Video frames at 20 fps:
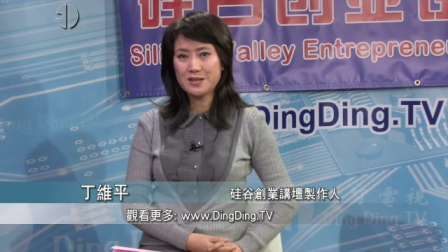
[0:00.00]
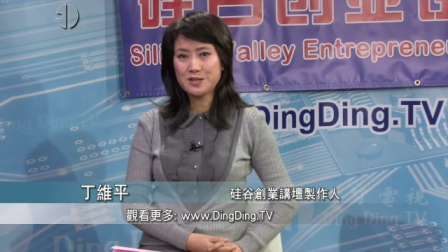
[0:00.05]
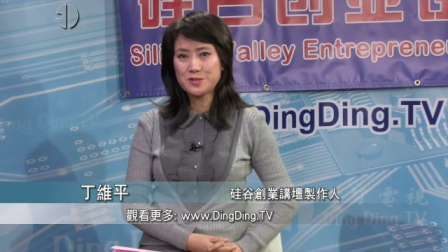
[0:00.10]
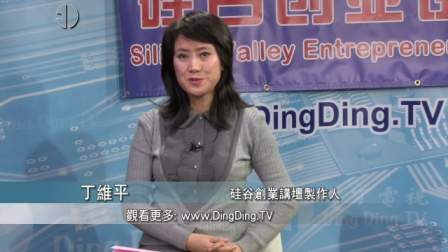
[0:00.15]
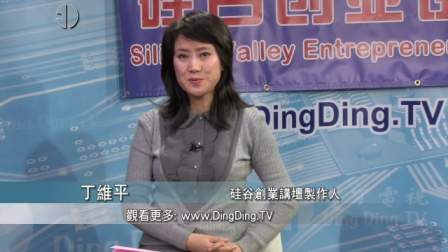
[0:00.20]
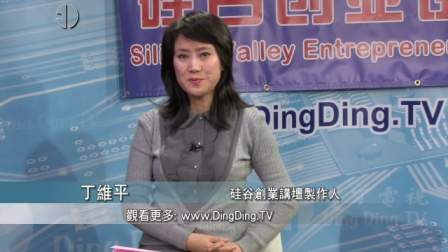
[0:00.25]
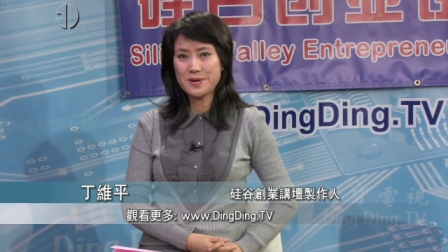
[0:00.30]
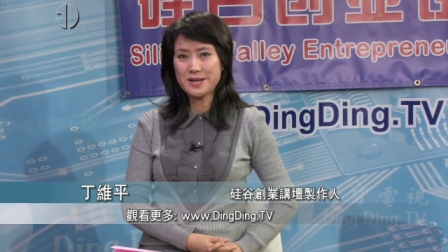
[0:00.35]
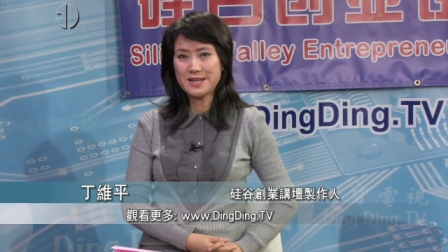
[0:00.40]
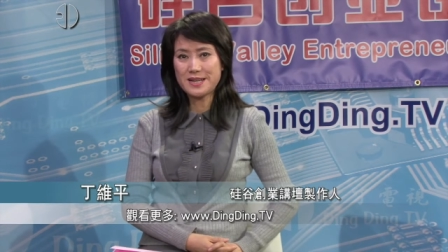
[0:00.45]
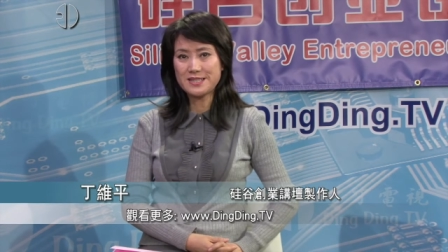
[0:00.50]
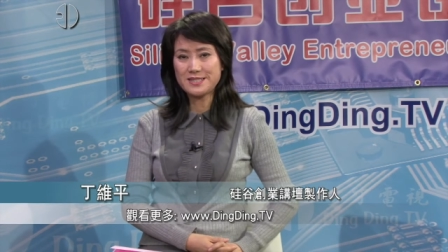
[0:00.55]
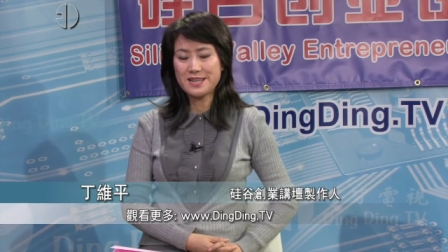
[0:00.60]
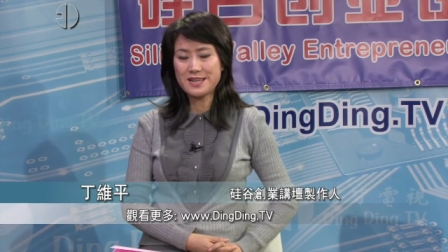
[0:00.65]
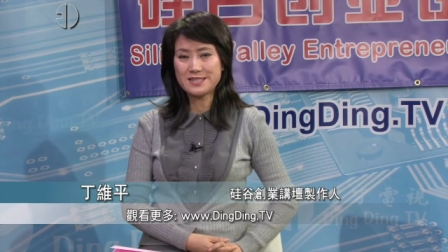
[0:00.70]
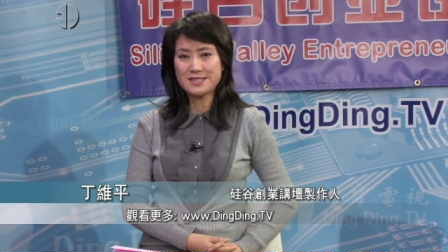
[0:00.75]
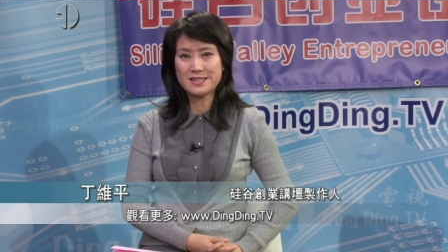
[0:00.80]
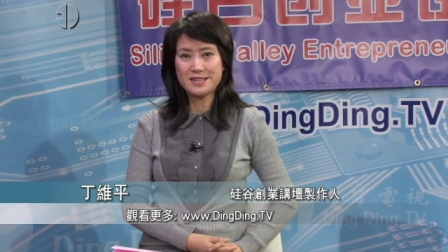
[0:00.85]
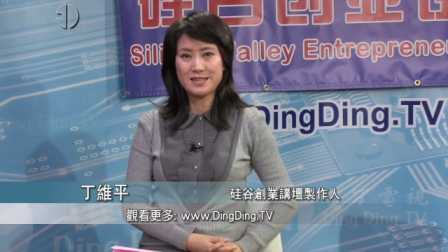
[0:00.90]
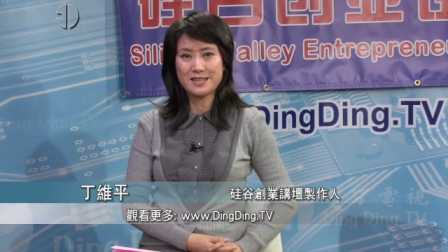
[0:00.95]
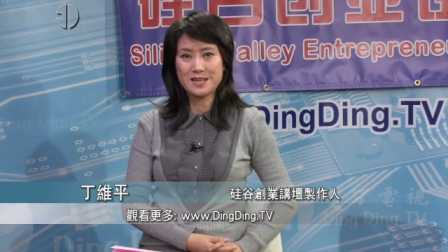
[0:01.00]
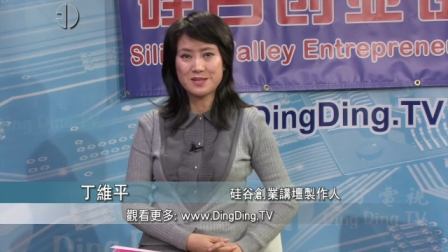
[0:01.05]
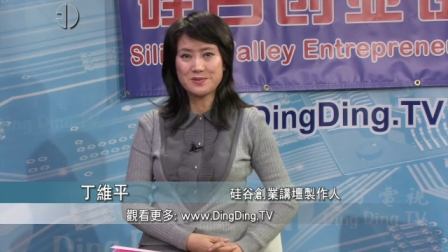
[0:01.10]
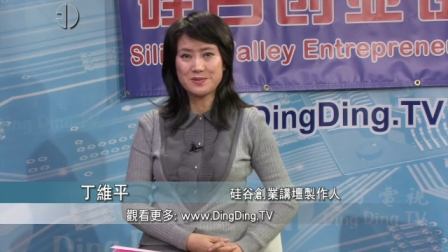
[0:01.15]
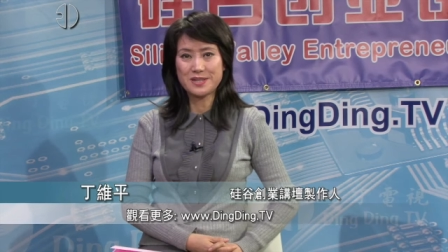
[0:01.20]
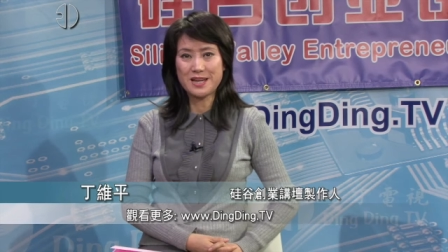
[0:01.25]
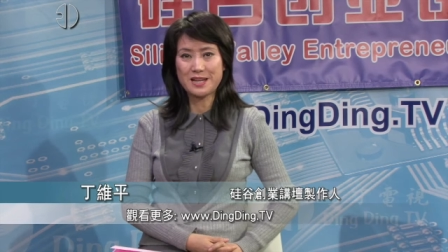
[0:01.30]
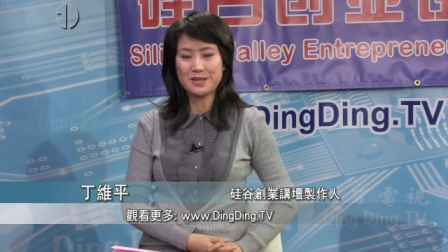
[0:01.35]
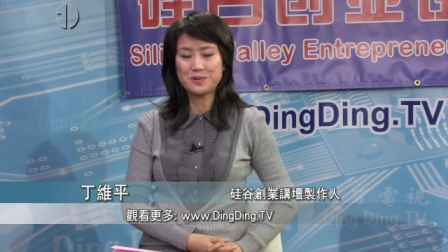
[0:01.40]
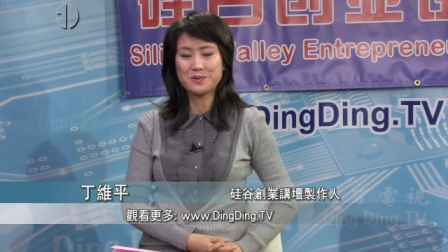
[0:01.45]
朱伟仁先生呢，根
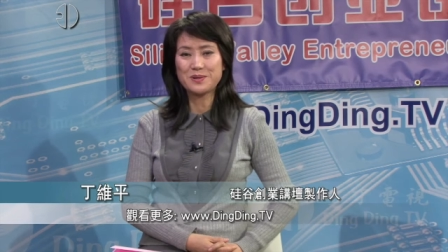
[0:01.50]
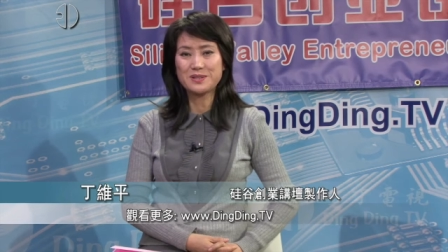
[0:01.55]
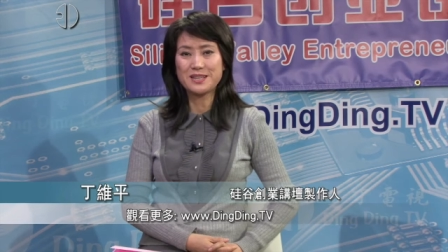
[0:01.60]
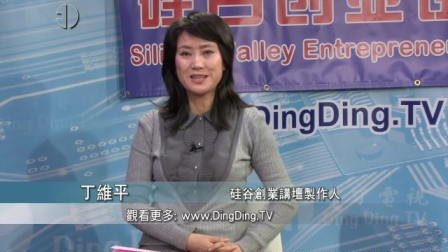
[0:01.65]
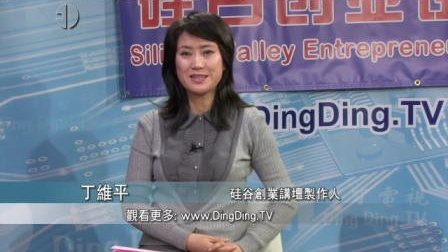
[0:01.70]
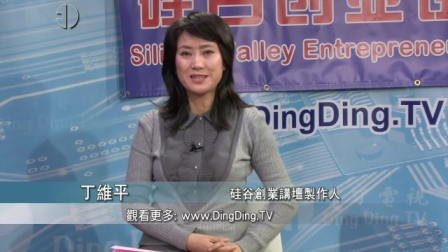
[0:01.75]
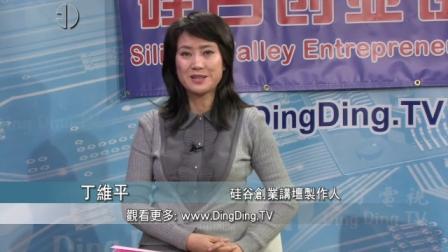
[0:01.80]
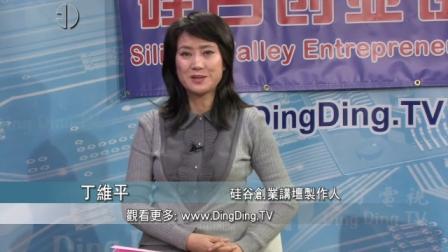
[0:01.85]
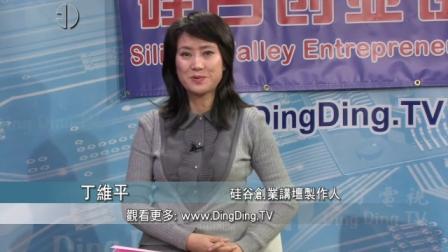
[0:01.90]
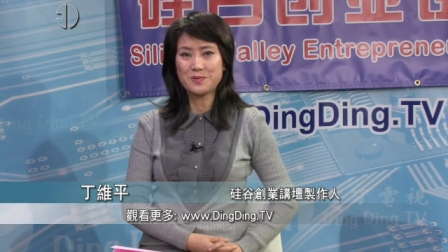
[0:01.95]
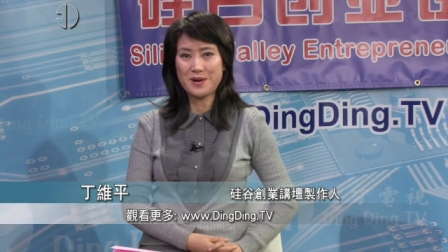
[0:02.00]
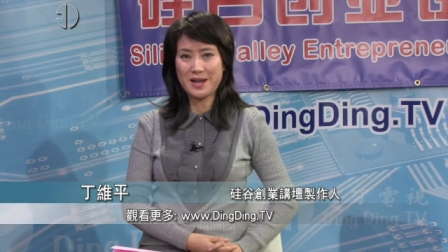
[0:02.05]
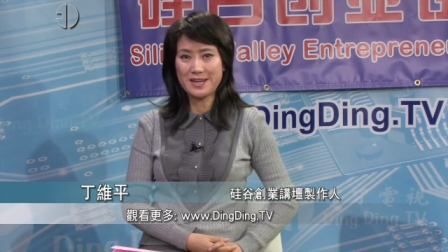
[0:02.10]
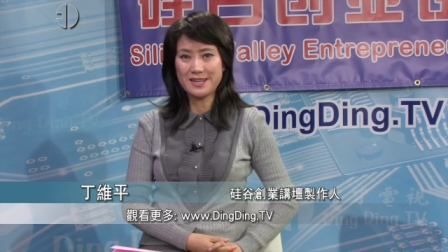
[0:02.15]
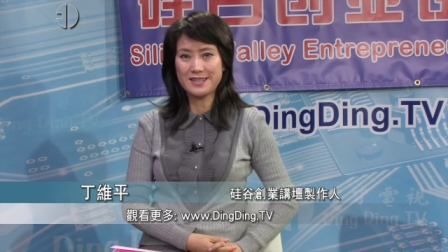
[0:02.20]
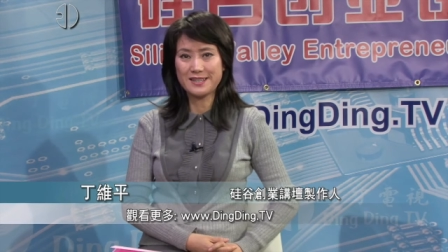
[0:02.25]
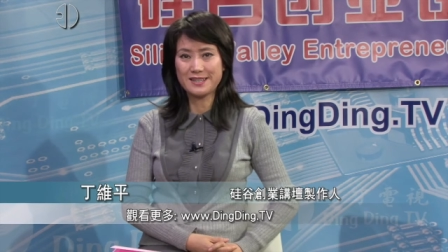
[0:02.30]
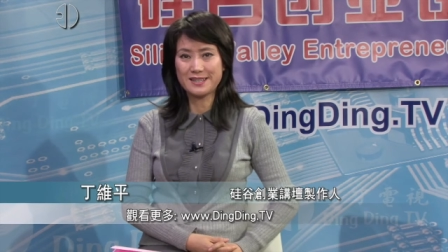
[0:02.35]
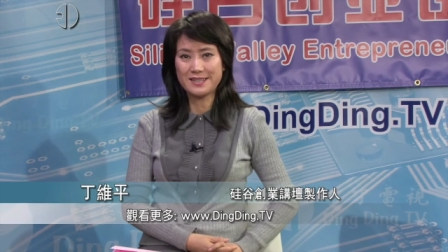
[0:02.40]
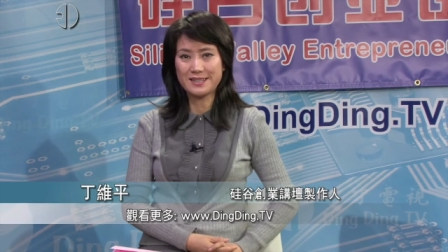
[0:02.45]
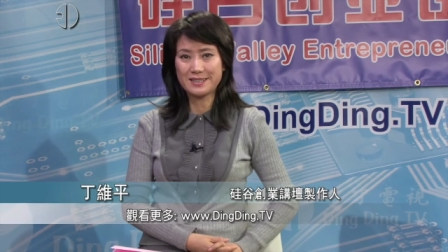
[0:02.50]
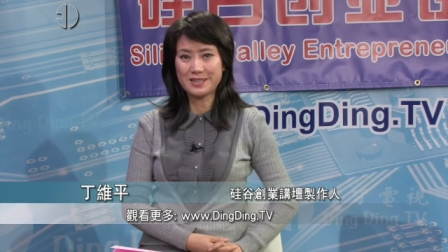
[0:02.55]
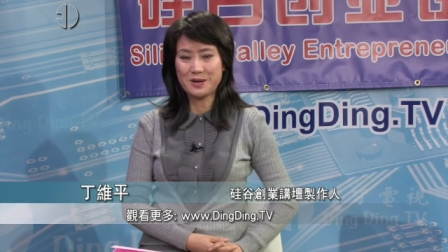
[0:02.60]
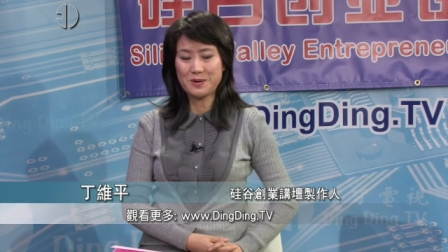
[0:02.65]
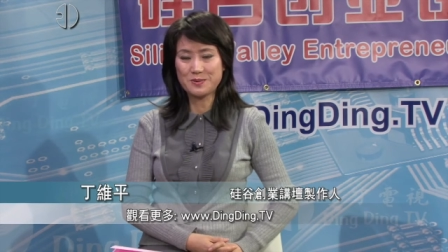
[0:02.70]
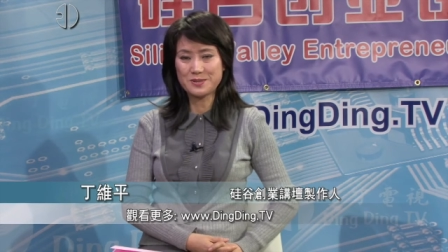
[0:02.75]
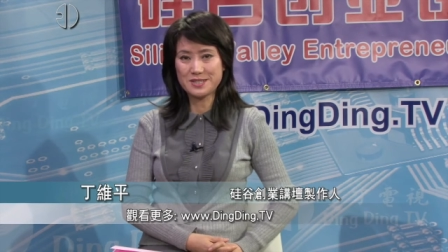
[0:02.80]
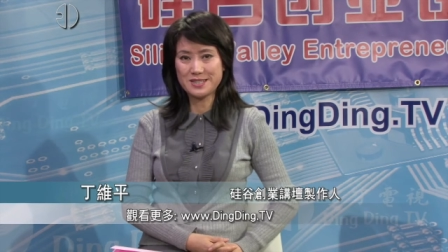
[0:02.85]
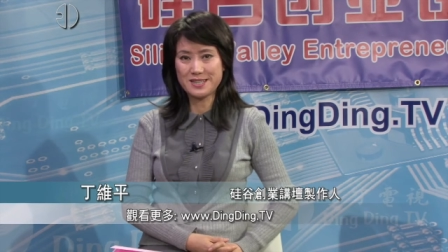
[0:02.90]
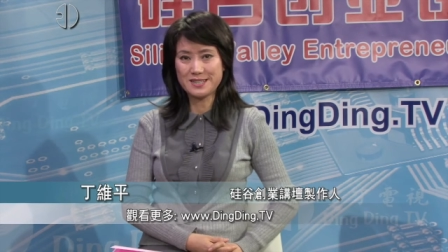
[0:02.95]
据他多年的管理和
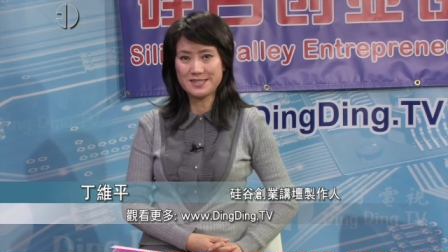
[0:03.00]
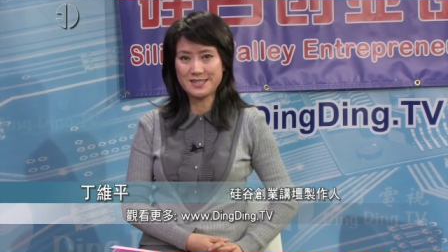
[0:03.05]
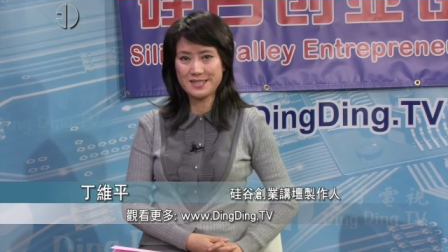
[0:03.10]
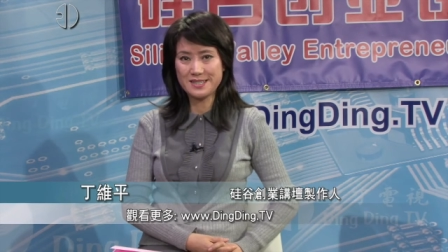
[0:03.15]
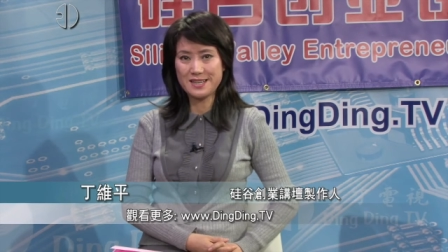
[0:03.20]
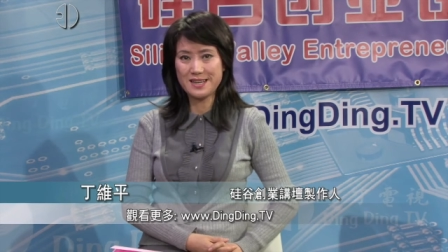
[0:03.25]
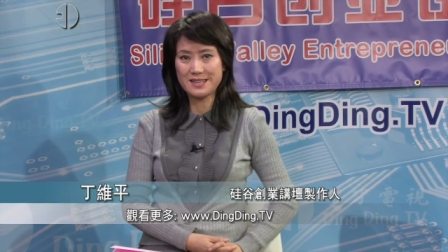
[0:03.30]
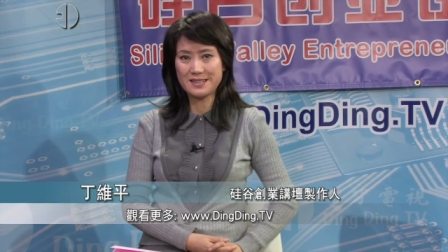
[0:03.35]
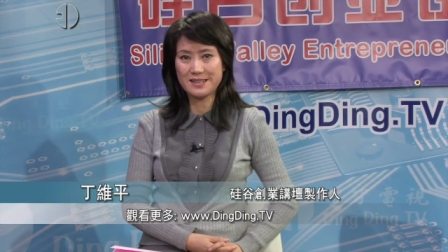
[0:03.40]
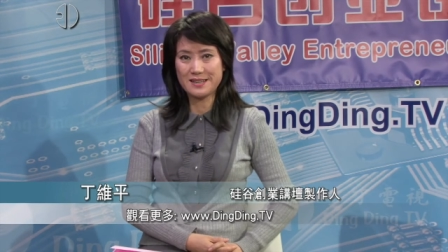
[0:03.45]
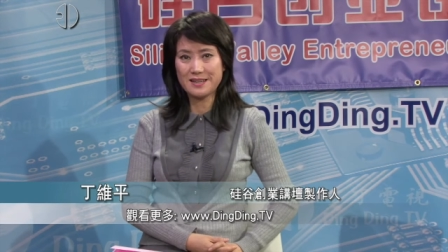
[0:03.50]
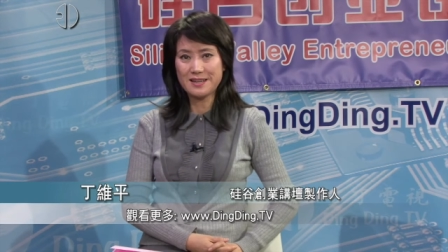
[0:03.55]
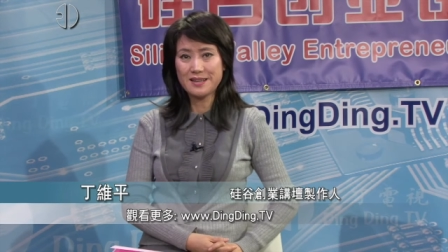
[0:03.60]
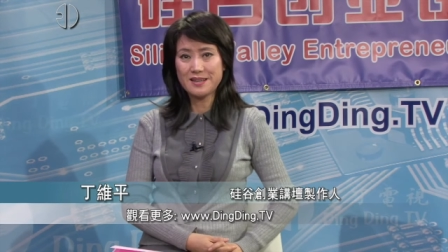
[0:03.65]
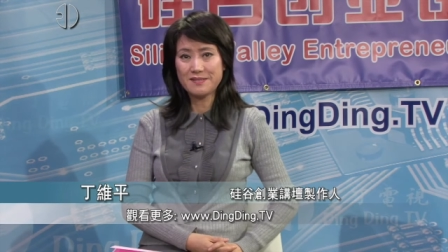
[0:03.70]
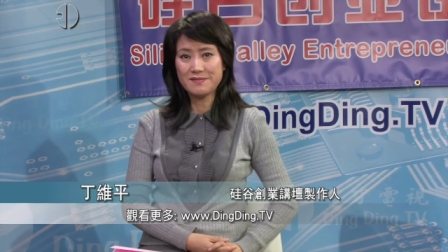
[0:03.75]
投资的经验呢，